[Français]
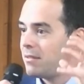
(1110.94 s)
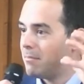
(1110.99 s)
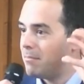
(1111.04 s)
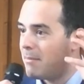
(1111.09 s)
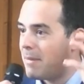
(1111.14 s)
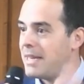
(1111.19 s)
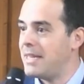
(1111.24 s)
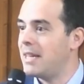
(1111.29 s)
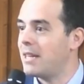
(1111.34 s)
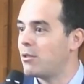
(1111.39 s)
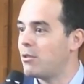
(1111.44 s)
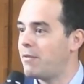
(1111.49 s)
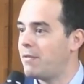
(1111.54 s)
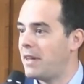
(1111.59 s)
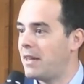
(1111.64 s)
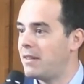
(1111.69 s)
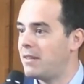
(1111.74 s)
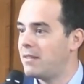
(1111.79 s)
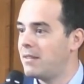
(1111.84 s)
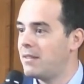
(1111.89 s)
manière de
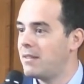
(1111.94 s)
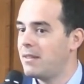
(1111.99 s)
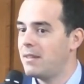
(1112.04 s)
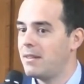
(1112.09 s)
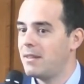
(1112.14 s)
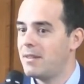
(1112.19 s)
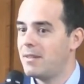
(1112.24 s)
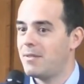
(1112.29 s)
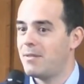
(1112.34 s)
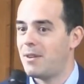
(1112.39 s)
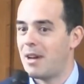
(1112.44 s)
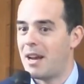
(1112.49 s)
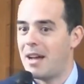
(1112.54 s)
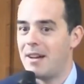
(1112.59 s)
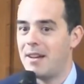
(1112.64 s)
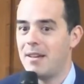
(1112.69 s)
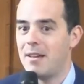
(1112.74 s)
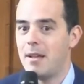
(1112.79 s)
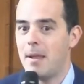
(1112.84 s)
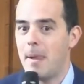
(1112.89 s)
faire. Voilà.
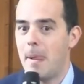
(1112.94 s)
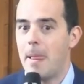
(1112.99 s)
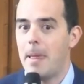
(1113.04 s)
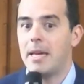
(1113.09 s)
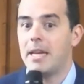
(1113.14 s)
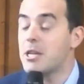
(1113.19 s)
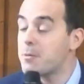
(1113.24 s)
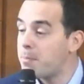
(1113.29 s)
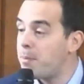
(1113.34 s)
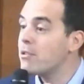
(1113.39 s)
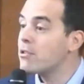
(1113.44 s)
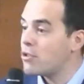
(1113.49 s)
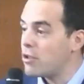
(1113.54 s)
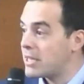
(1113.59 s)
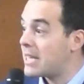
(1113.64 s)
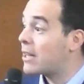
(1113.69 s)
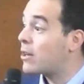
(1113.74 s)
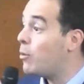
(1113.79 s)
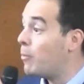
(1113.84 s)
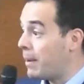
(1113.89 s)
Et je pense que
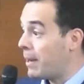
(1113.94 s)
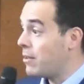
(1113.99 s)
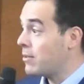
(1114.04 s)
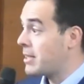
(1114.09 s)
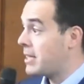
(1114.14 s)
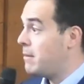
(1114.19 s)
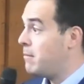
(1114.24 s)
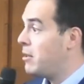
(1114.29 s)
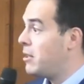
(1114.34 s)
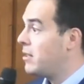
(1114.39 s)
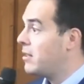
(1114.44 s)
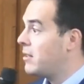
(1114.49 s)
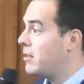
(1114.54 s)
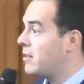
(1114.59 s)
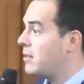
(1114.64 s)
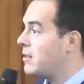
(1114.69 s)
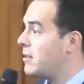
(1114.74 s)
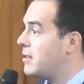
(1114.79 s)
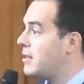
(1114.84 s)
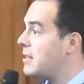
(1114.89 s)
c'est compréhensible
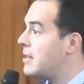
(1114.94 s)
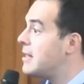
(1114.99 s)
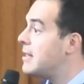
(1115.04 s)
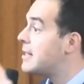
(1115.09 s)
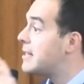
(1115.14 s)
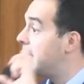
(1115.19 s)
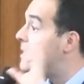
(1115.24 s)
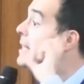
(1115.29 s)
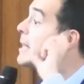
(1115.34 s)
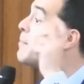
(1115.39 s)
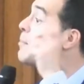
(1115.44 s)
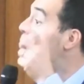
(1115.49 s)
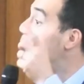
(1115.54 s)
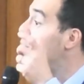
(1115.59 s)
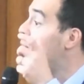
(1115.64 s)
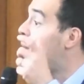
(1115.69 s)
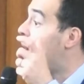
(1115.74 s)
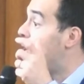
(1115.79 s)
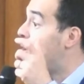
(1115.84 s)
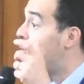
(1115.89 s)
si c'est pour le
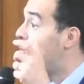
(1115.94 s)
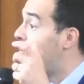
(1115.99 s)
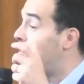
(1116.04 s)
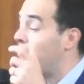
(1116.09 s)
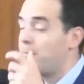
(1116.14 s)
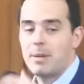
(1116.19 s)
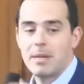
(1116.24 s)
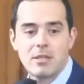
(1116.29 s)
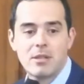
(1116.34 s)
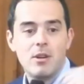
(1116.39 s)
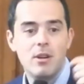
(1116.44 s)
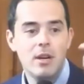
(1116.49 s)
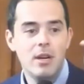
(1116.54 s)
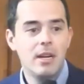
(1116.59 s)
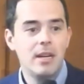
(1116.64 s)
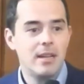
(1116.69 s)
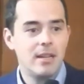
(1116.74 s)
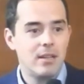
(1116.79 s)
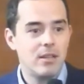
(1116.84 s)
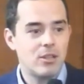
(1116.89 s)
royaume, parce que
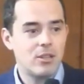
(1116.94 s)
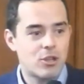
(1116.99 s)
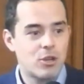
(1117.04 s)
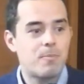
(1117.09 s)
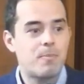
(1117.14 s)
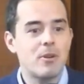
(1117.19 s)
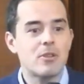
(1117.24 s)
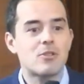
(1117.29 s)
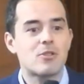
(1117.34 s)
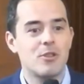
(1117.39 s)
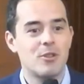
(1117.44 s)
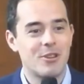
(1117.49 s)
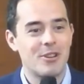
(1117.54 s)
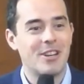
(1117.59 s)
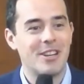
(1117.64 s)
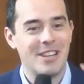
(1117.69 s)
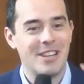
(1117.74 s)
je pense que